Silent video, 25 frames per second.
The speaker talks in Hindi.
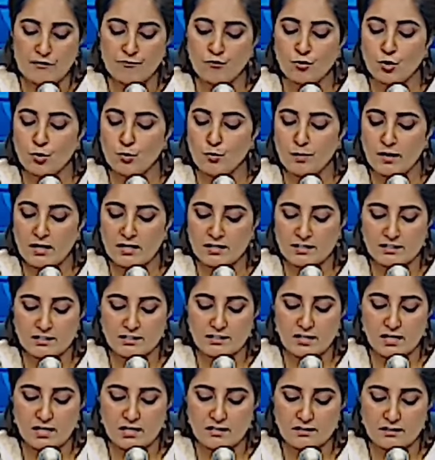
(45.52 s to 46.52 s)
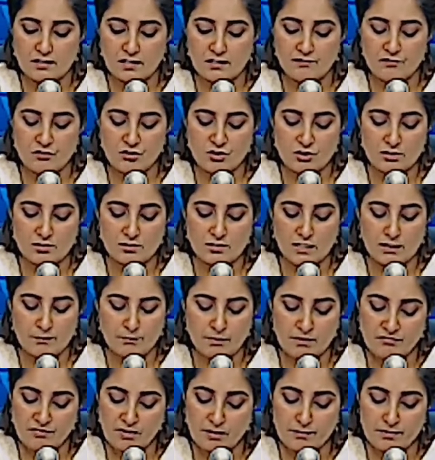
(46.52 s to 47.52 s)
वो पाकिस्तान टेलीविजन से
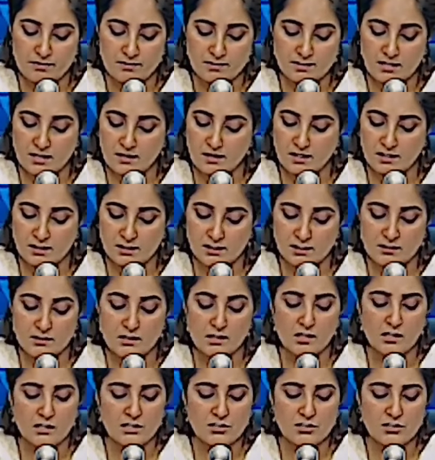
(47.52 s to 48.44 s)
भी वाबस्ता रहीं